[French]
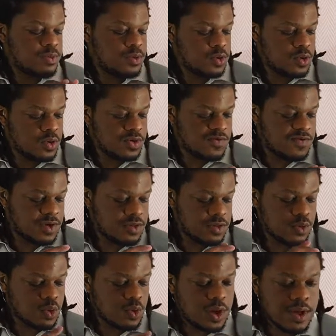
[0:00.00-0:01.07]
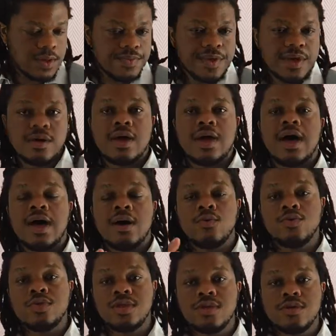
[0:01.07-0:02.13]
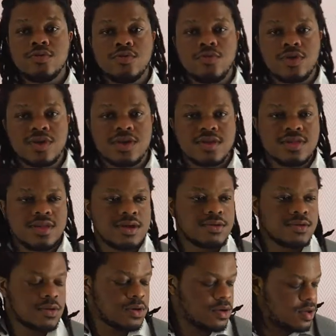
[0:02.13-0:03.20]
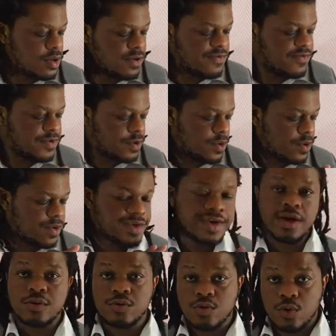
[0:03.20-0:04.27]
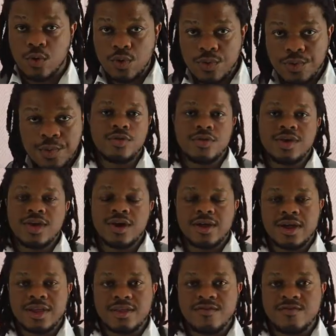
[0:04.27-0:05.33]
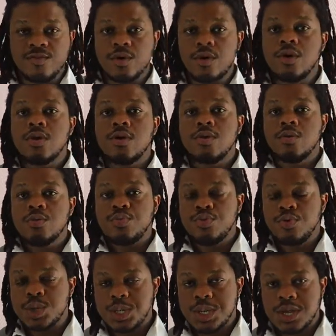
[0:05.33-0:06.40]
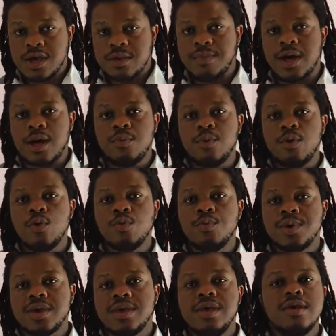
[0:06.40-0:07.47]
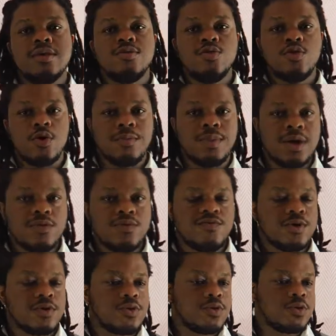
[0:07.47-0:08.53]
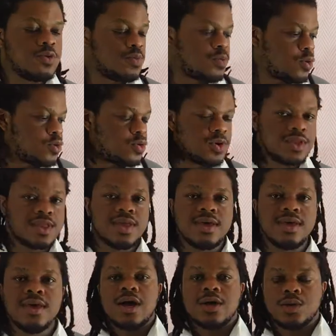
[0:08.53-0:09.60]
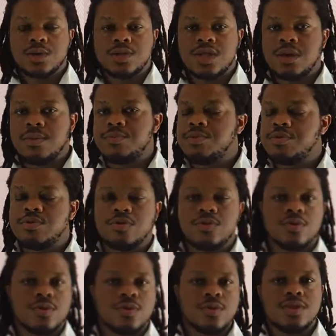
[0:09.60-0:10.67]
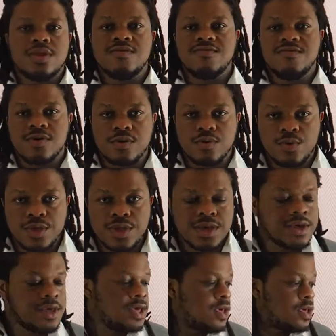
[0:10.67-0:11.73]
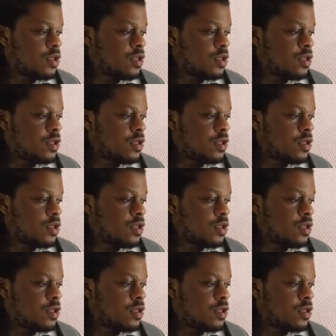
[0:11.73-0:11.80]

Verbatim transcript: Capture version 3 a coûté sur Kickstarter environ 40 euros, ce qui est relativement peu cher par rapport au prix normal une fois que le produit était achetable sur euh, différentes boutiques.